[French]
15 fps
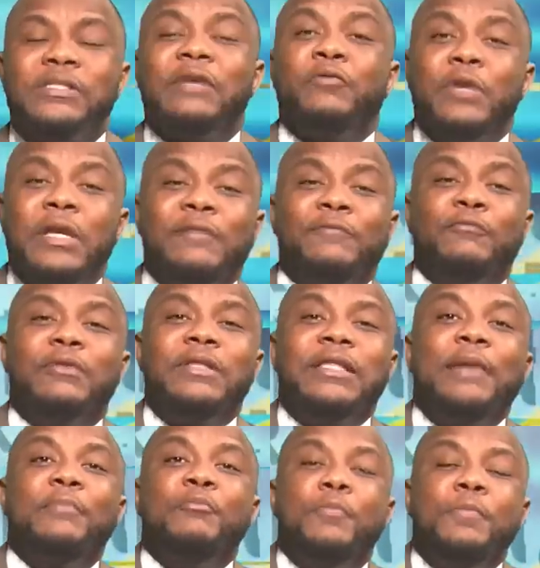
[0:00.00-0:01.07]
ça veut dire vous
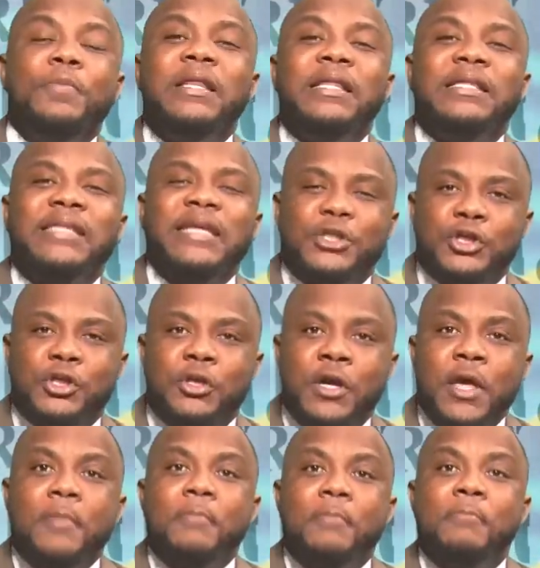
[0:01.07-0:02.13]
démobiliser les gens.